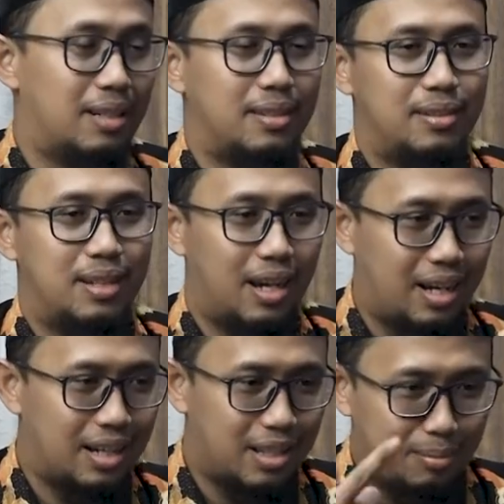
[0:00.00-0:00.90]
kan yang
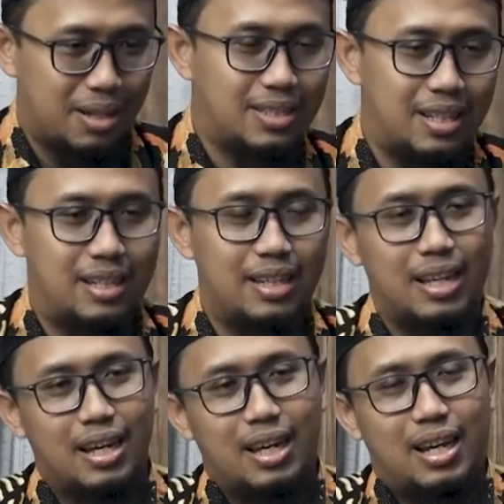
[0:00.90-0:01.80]
akan kita bahas nanti.
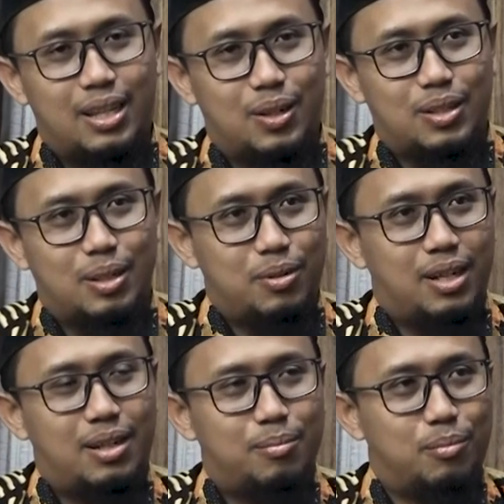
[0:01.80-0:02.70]
Terus
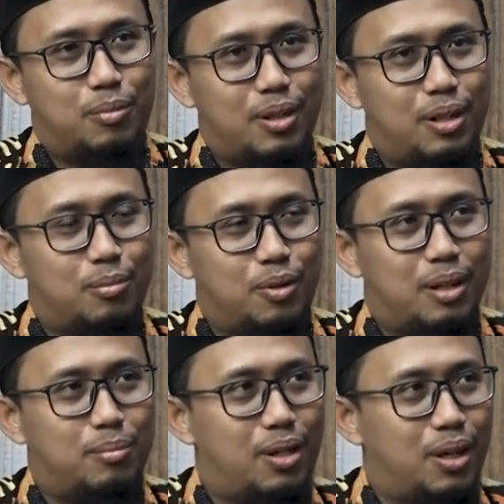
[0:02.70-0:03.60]
kemudian
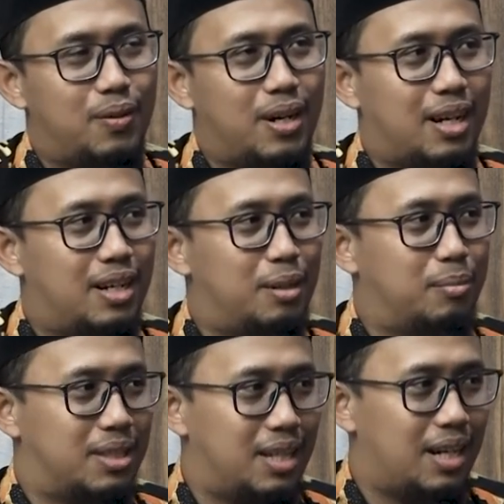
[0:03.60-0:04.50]
murid-murid beliau yang ada di
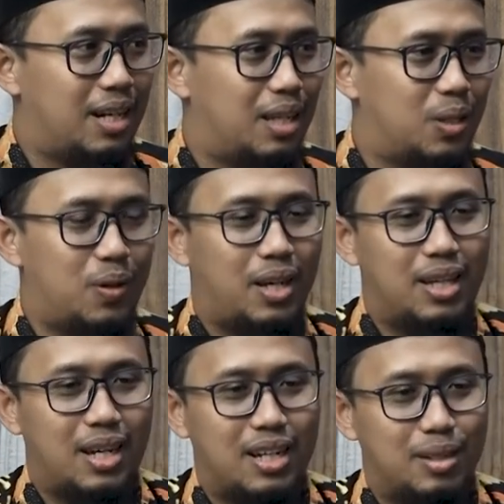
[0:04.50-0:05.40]
Mesir itulah
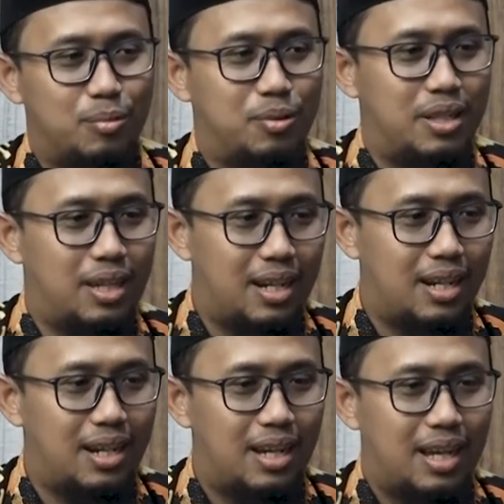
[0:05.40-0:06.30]
yang
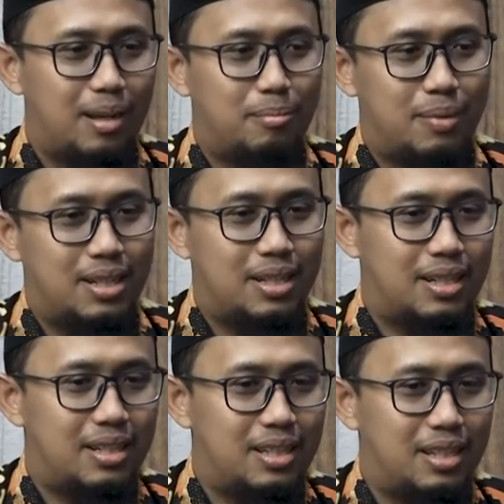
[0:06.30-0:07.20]
kemudian
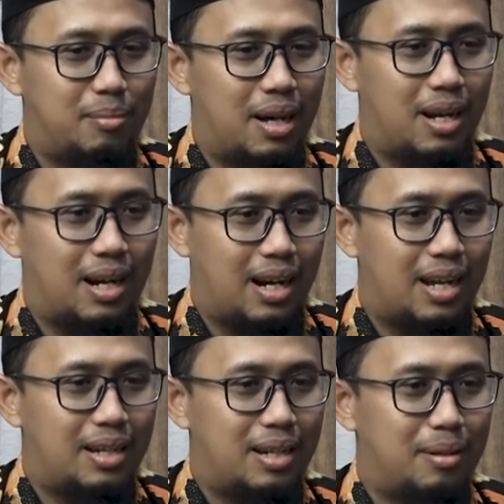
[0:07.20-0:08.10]

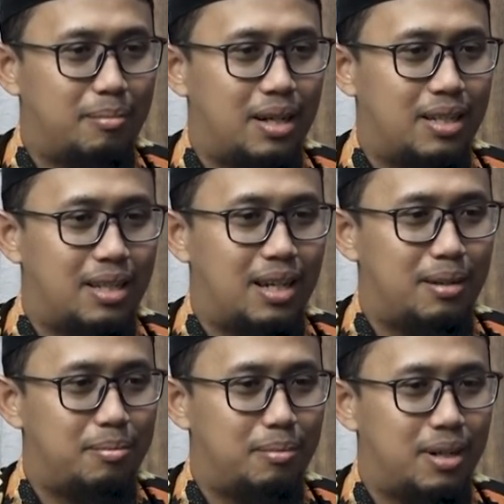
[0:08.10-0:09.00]
menyebarkan
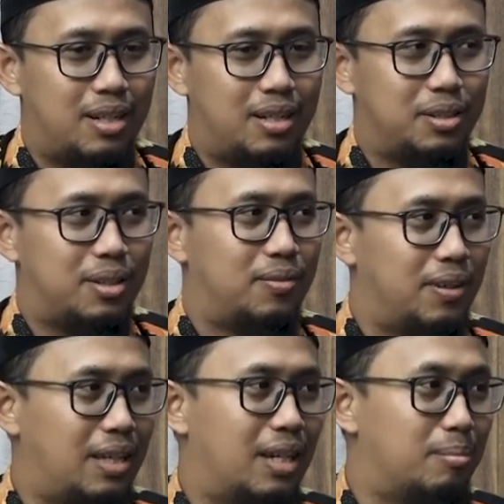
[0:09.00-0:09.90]
mazhab eh,
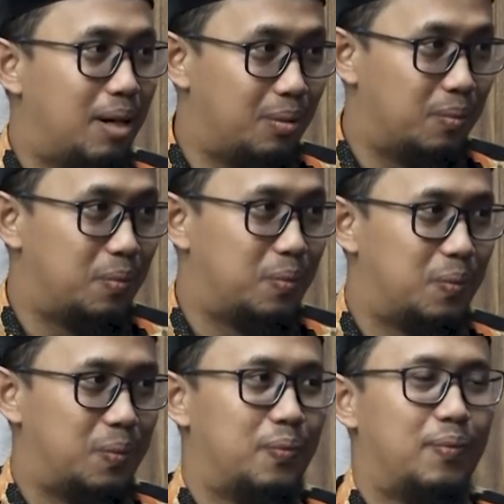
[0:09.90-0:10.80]
Syafi'i yang baru.
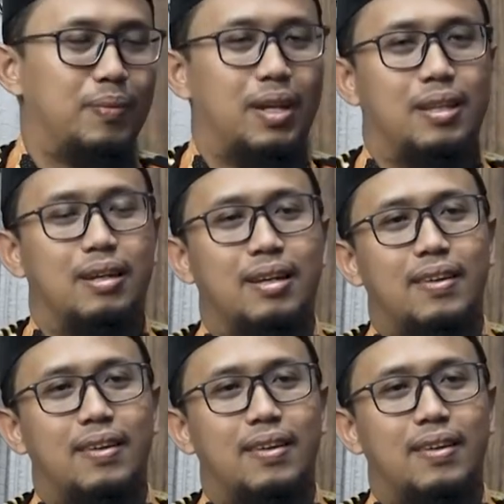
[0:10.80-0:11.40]
Begitu.